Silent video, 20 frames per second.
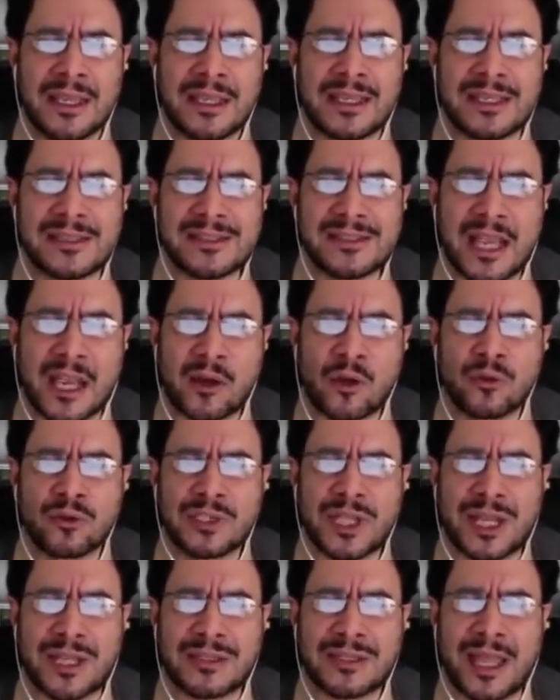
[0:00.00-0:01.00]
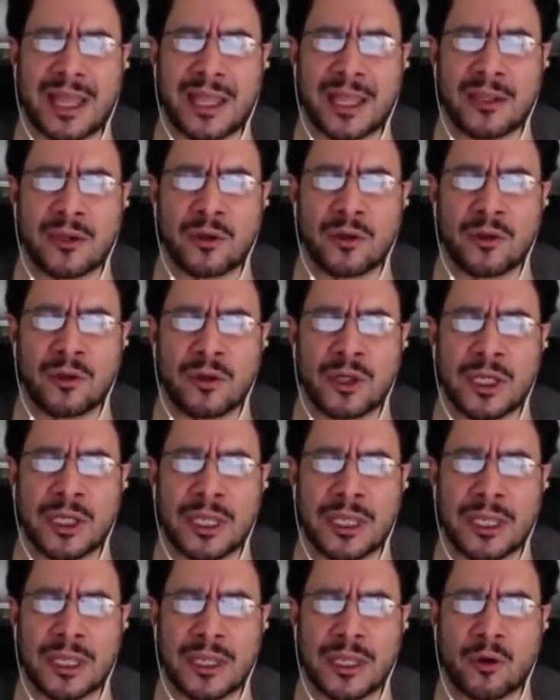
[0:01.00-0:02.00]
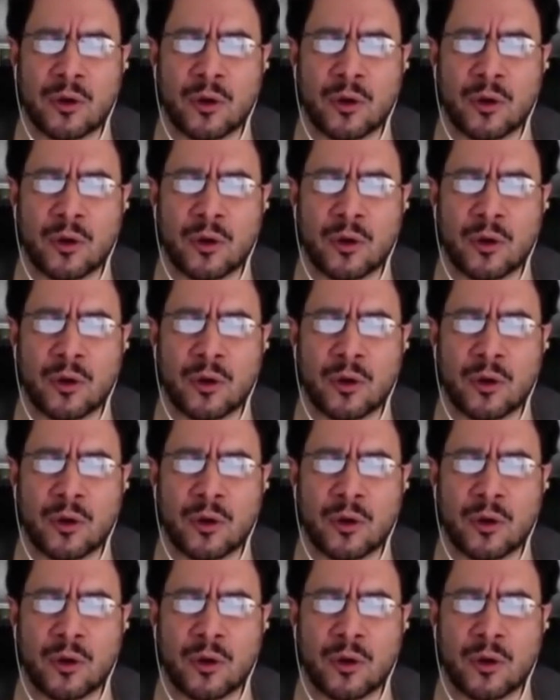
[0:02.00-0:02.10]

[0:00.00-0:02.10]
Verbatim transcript: que se ha contratado eh,